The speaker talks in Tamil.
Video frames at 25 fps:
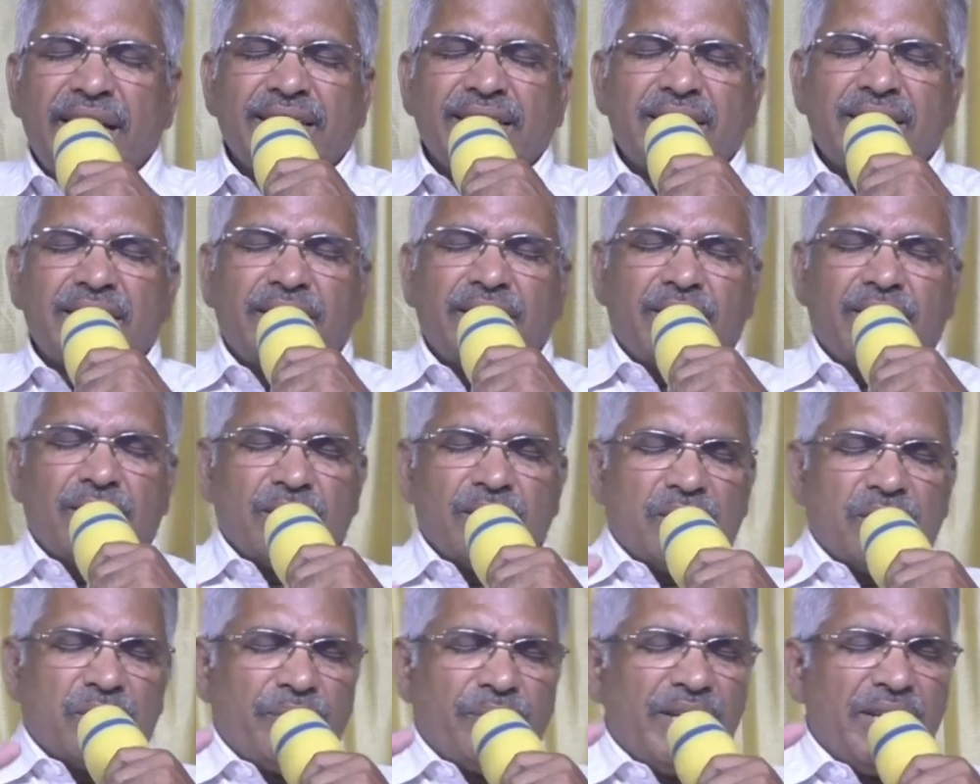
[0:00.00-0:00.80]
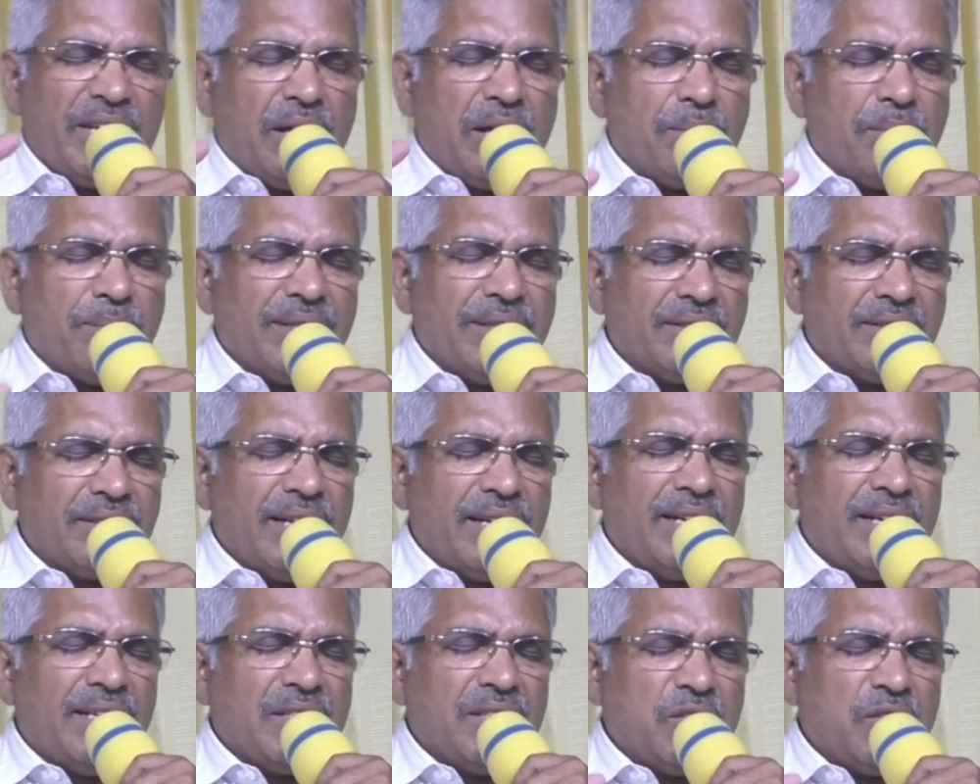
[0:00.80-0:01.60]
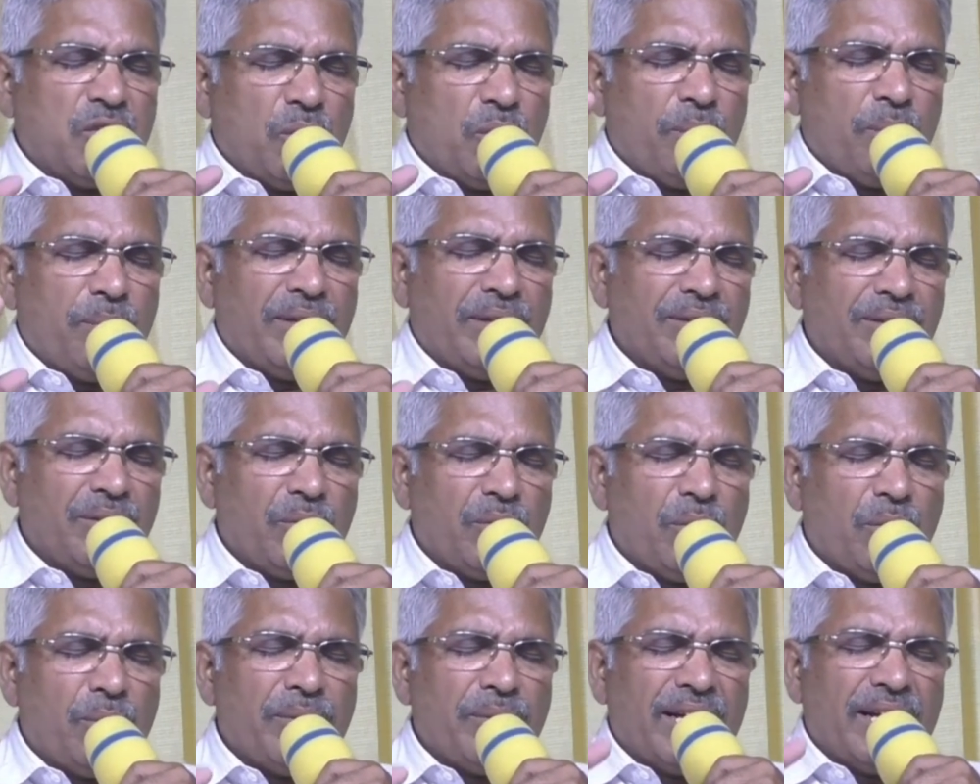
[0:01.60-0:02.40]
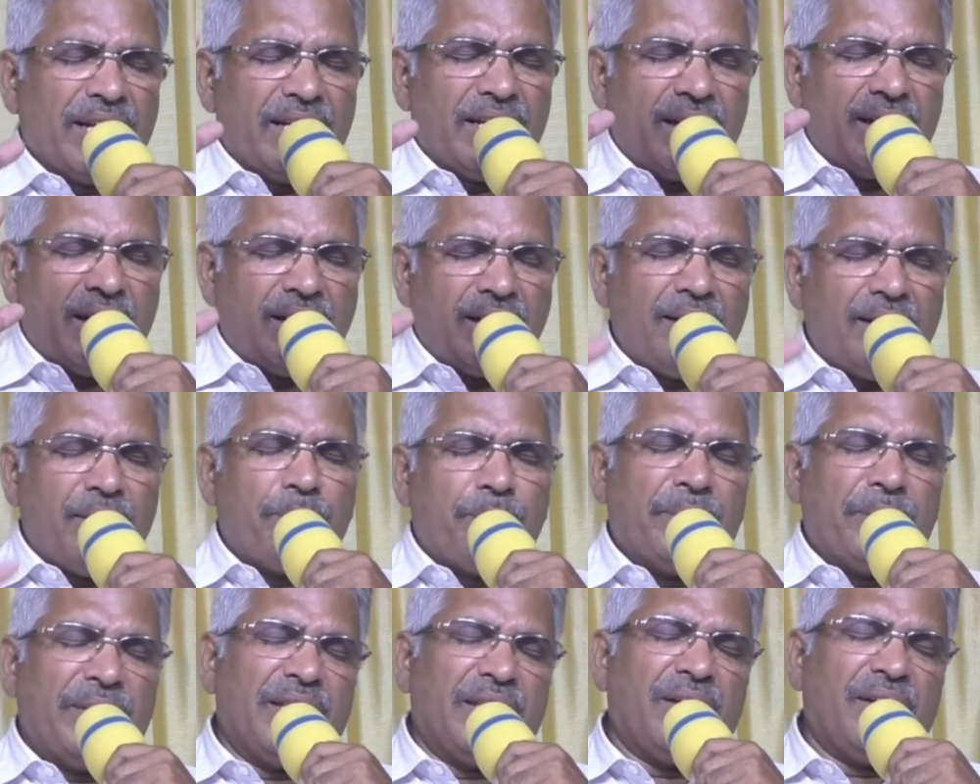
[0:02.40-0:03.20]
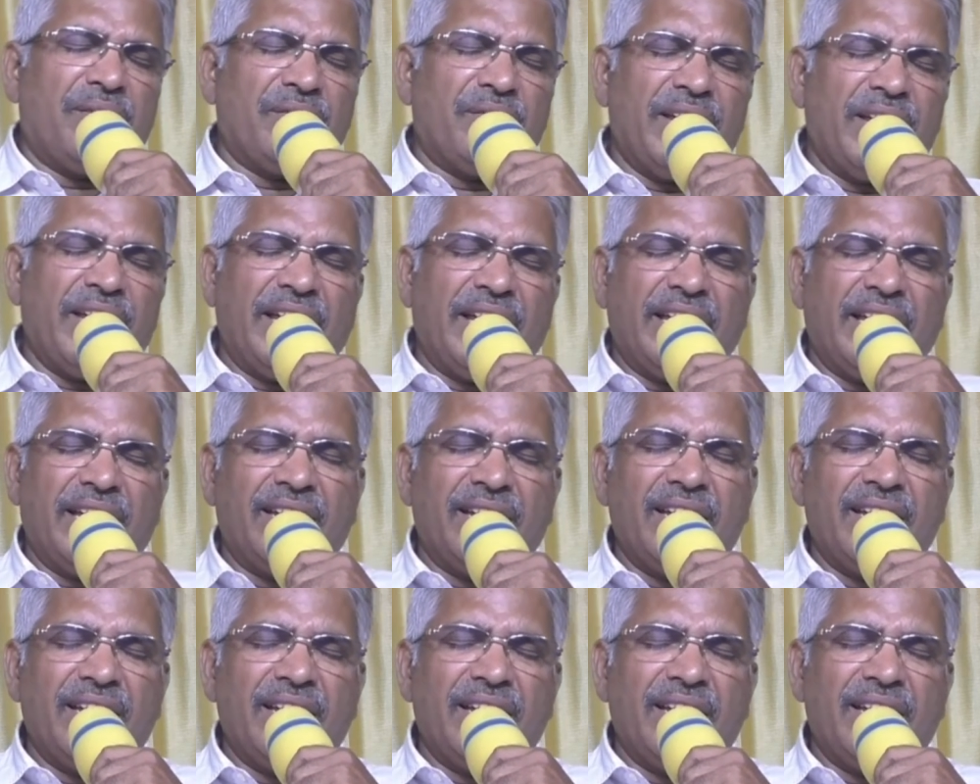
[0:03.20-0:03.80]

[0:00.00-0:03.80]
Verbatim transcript: ஏசு கிறிஸ்துவின் நாமத்தில் ஜோமனுகிறோம் எங்கள் நல்ல பிதாவே